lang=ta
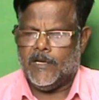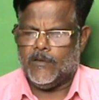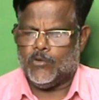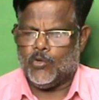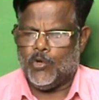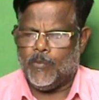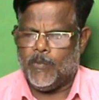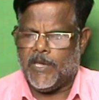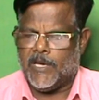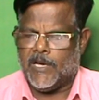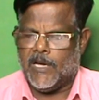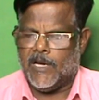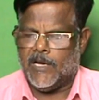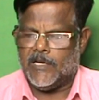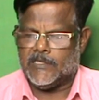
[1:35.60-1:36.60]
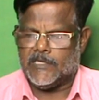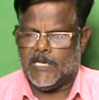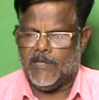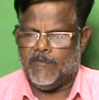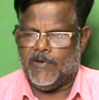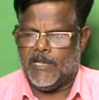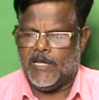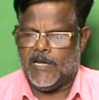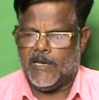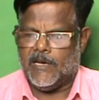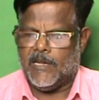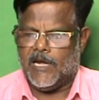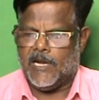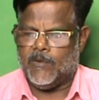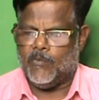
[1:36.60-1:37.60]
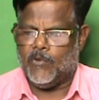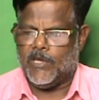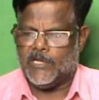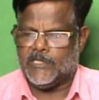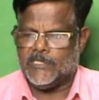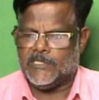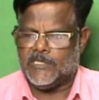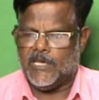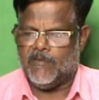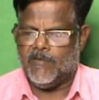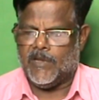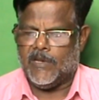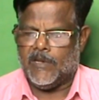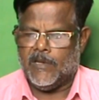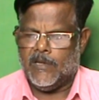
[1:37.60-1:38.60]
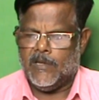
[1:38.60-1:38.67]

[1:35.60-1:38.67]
தூய்மைக்காக செலவிட நான் முயற்சி செய்வேன்